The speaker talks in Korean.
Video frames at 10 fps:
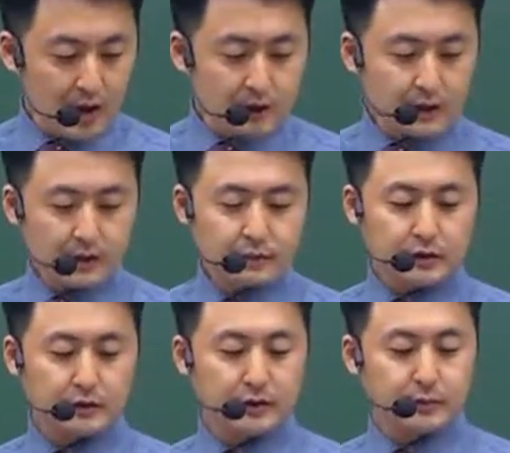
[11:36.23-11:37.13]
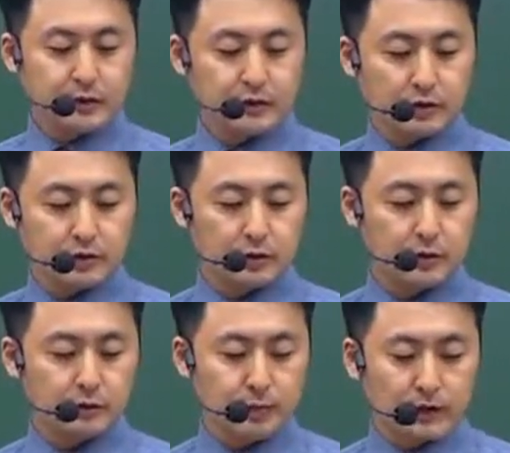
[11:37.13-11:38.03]
상담자는 내담자의 정서
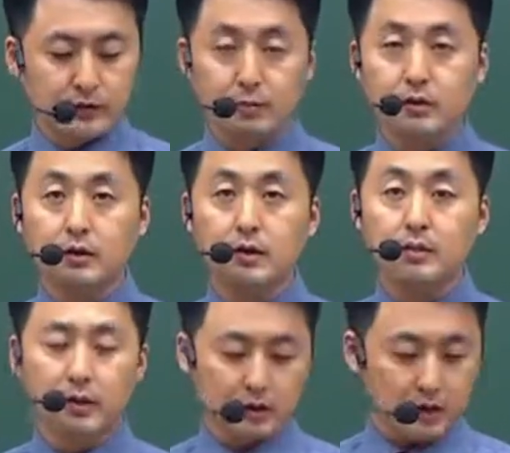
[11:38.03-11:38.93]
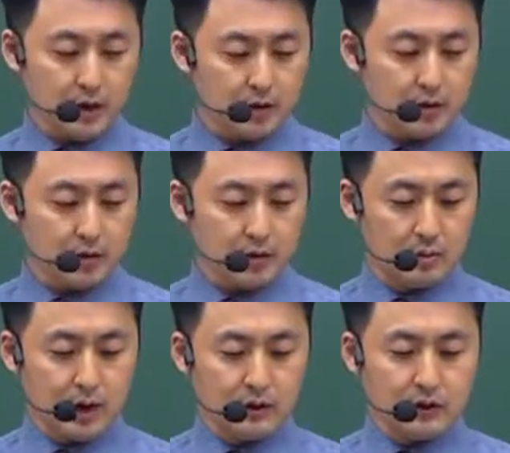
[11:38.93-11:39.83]
반응에 민감하게 예,
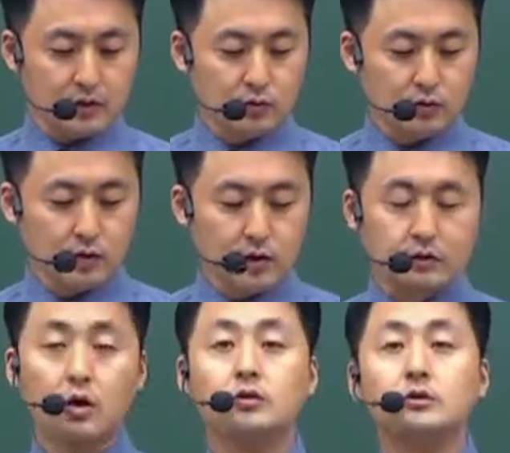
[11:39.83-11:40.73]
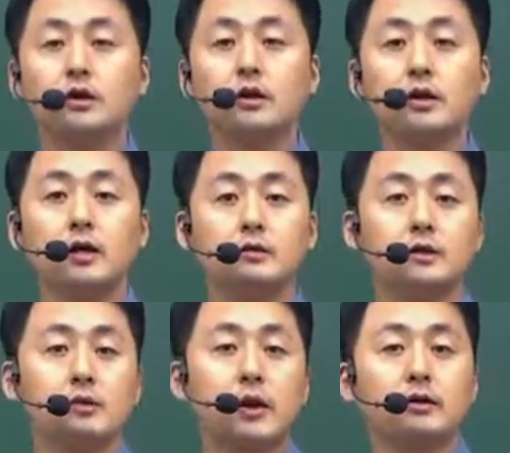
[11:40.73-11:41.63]
반응하고 적절한
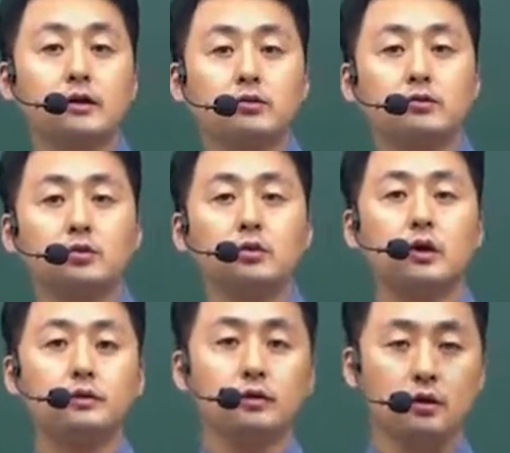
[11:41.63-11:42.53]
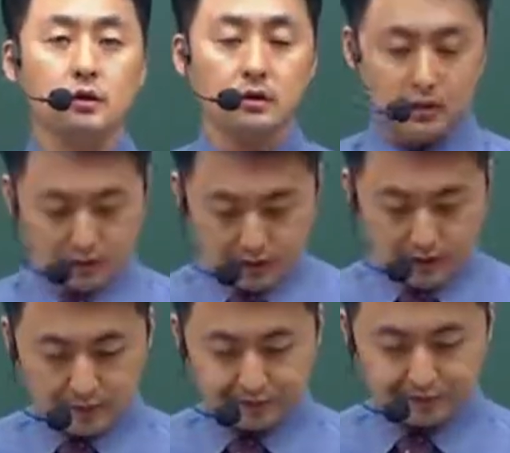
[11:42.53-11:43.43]
대응책을 마련할 수 있도록 하는 거.
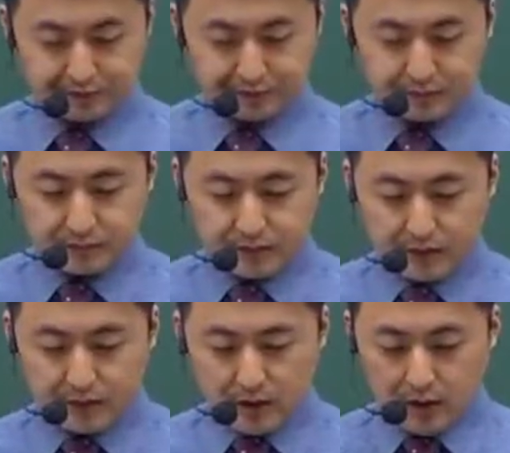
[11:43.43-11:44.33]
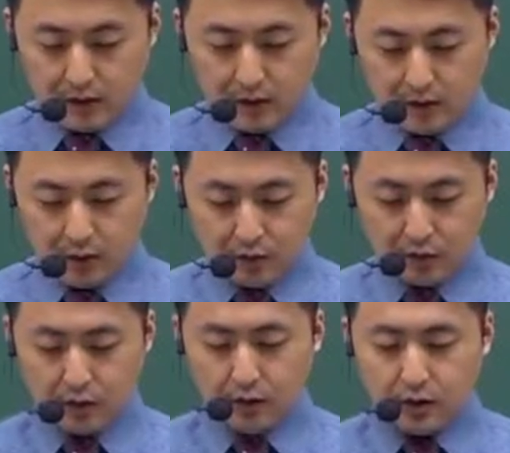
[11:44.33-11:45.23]
네. 그리고
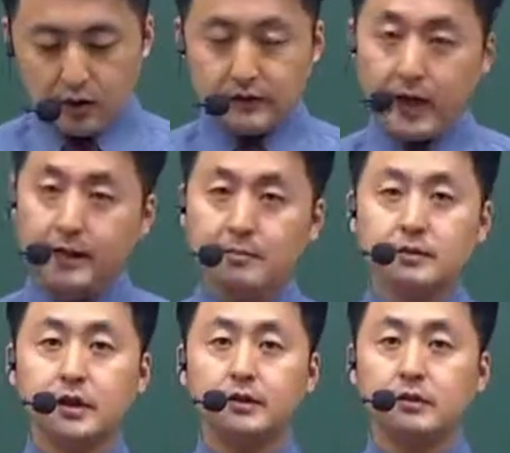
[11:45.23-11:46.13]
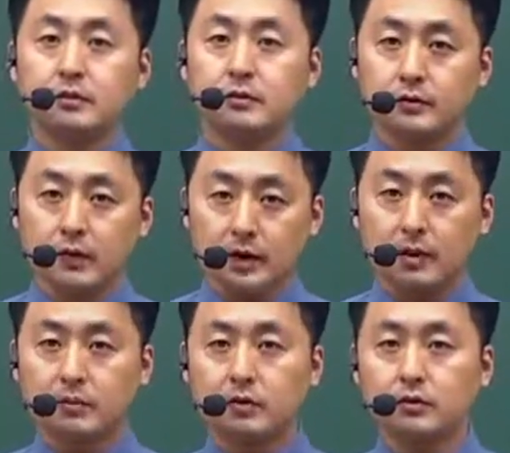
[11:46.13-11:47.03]
그 내담자는
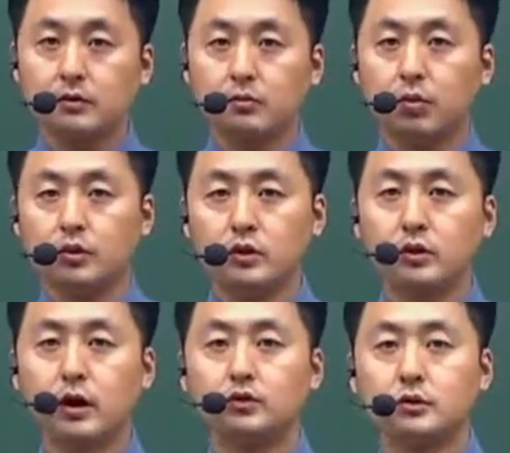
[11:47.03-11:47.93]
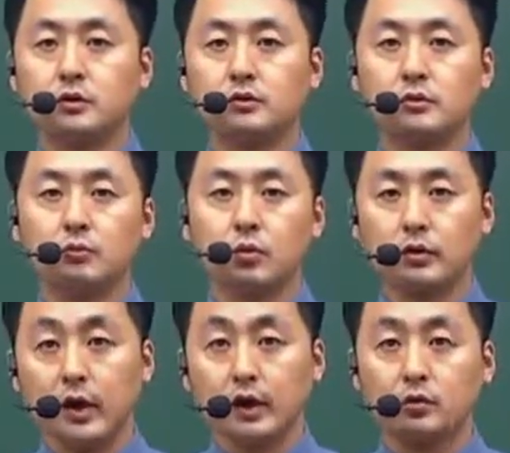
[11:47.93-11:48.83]
상담하면서 본인이 안 좋았던 뭐
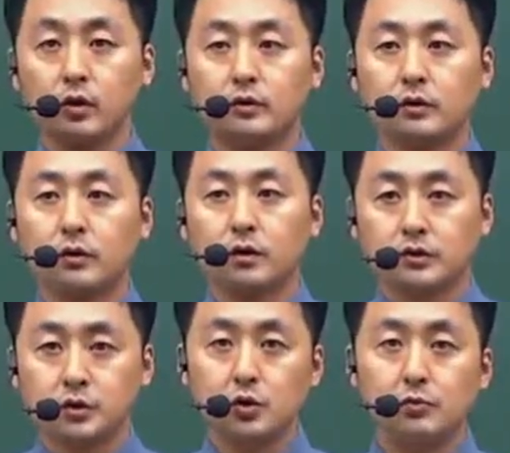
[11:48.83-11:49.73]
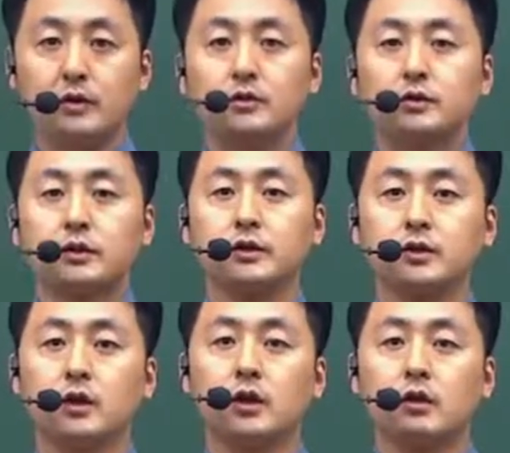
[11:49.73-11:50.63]
얘기를 통해서 치료를 받는 거잖아요.
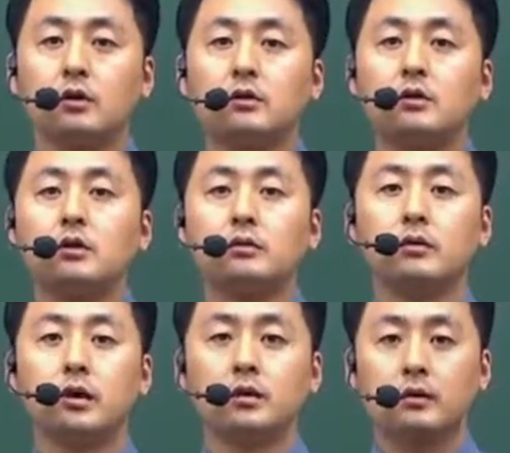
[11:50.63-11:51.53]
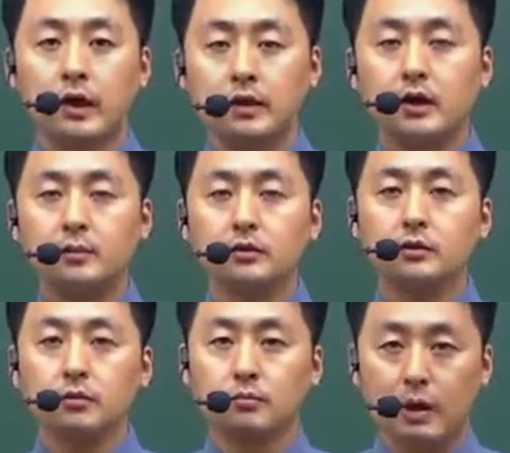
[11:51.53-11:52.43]
그런 얘기를
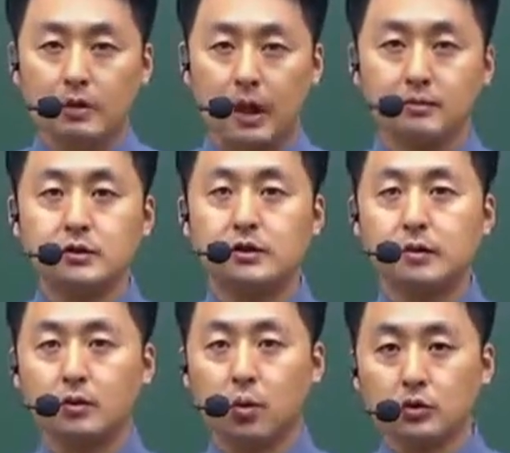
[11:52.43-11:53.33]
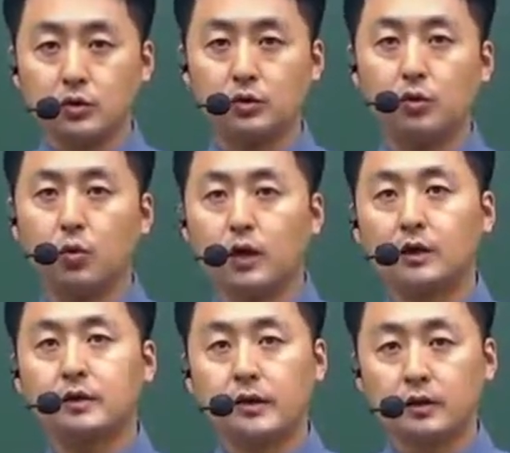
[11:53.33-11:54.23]
하면서 막 감정이 막 고조
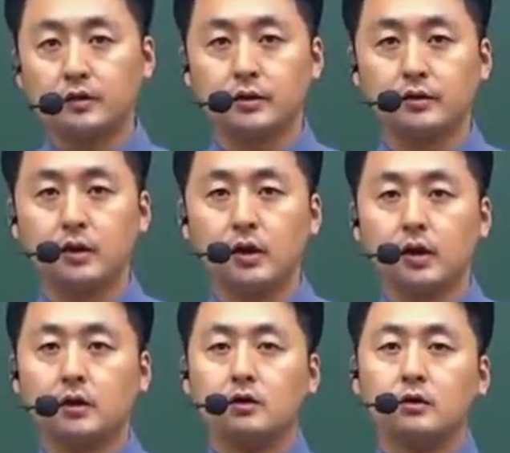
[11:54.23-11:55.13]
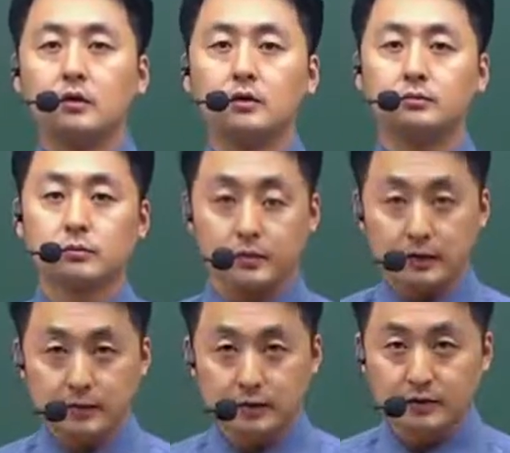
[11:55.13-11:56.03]
올라갔다 내려갔다 해요. 그런 거를
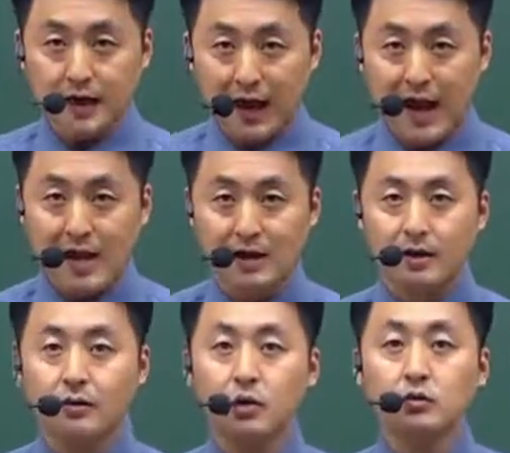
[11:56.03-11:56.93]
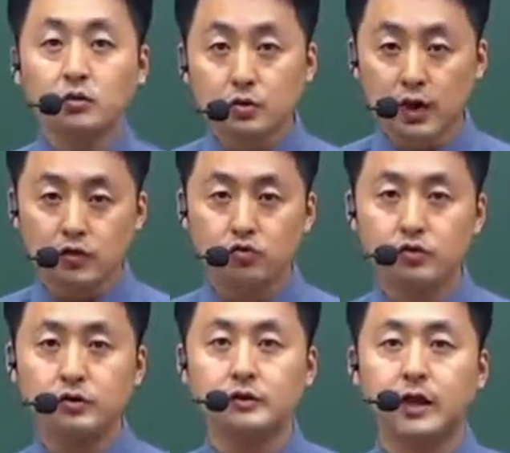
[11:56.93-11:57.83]
상담자는 잘 컨트롤 해줄 수
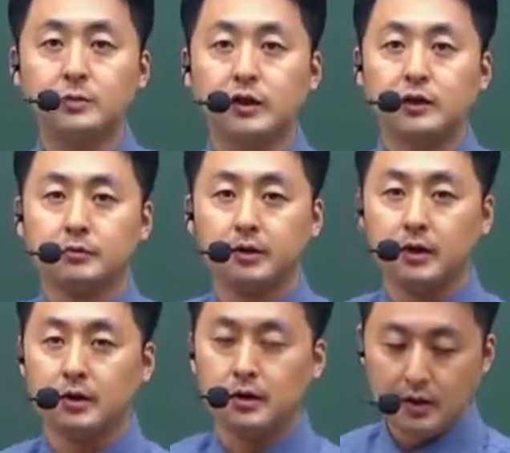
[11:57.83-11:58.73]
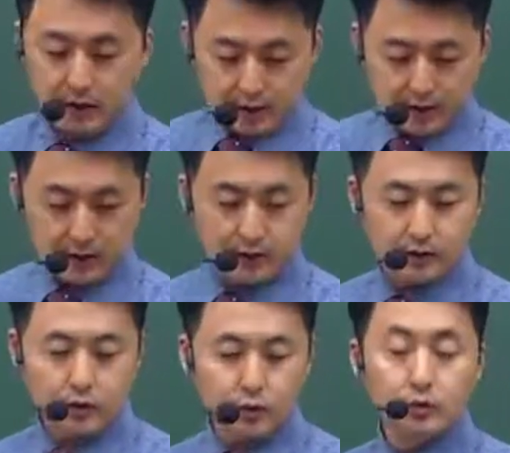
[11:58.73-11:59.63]
있는 사람이 돼야 됩니다. 자,
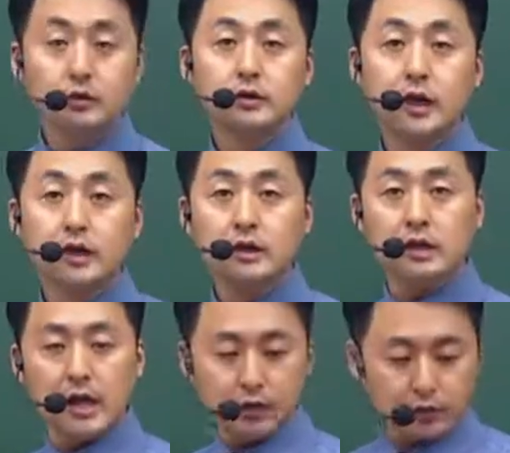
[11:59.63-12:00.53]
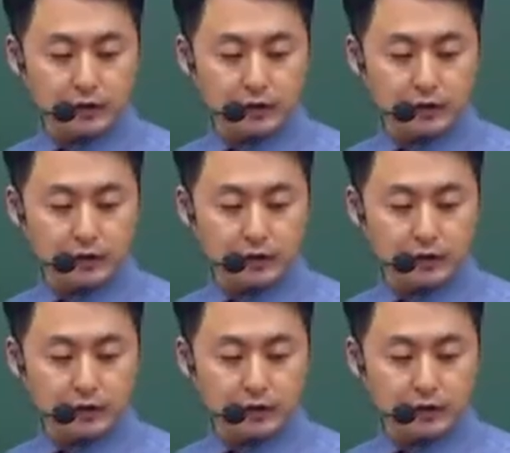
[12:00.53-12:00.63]
요거는 이렇게 이해하고